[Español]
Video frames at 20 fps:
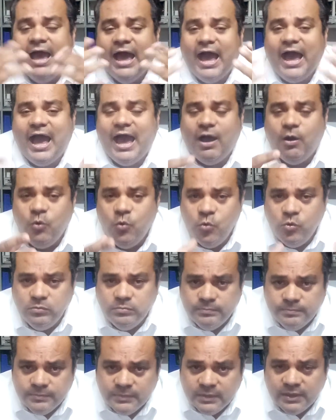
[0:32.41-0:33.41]
a un
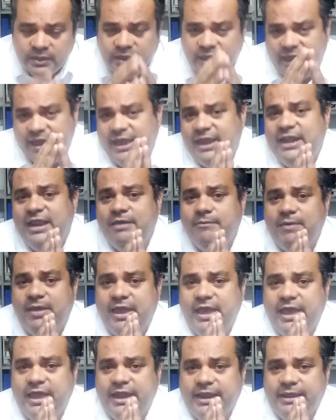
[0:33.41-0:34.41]

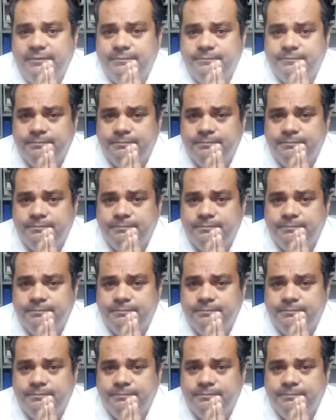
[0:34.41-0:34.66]
NBR,